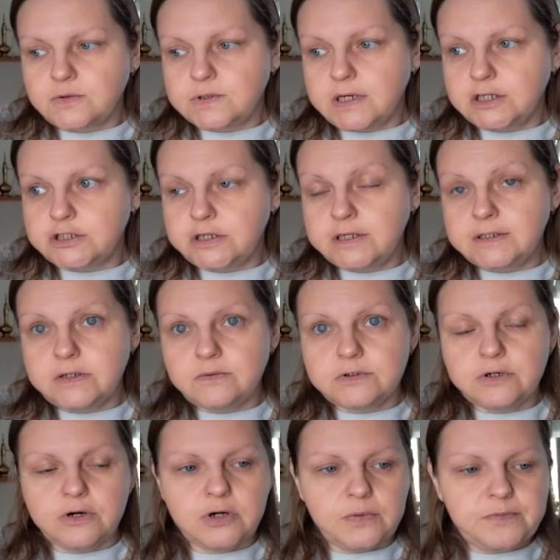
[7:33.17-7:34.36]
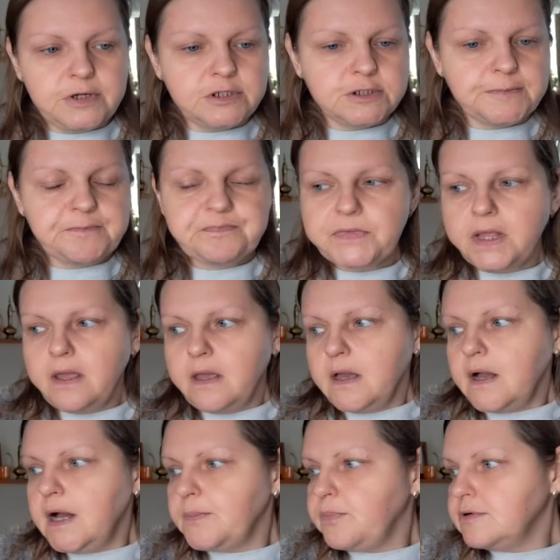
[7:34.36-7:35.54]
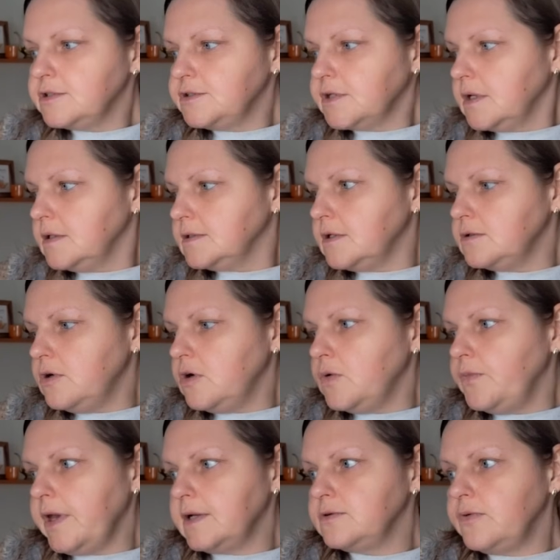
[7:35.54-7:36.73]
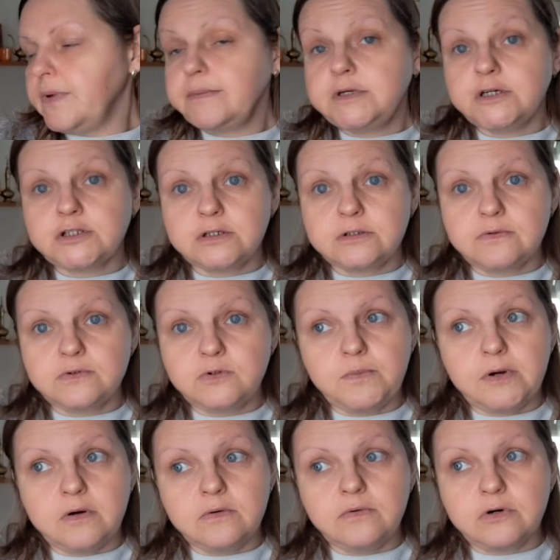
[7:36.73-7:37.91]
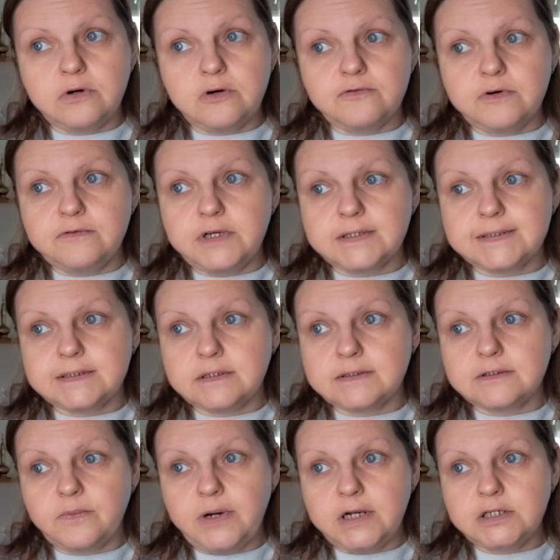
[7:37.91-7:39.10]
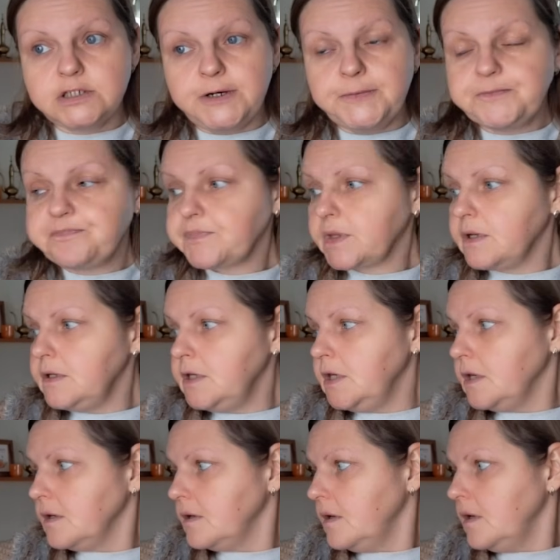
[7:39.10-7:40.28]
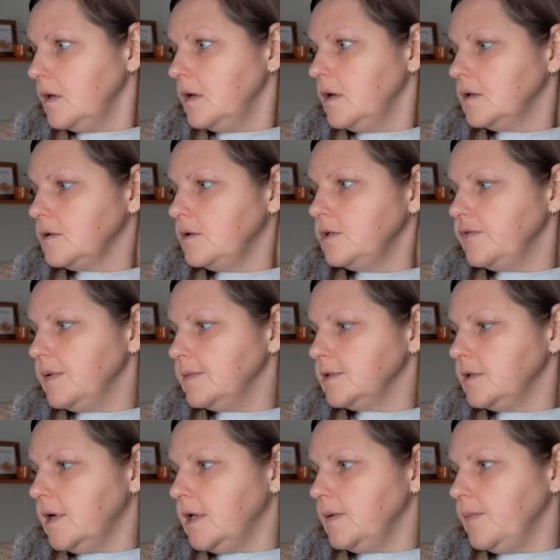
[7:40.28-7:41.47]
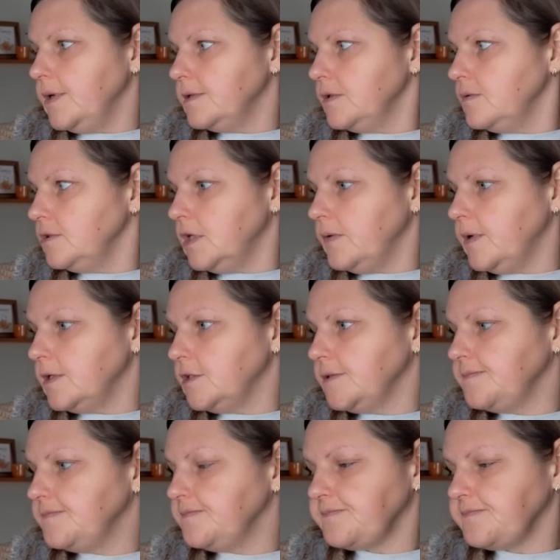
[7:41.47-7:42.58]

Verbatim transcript: Także idę to robić. A później co do obiadu, mam jeszcze tą zupę ogórkową, więc zobaczę i no nie wiem, co dalej będę działać.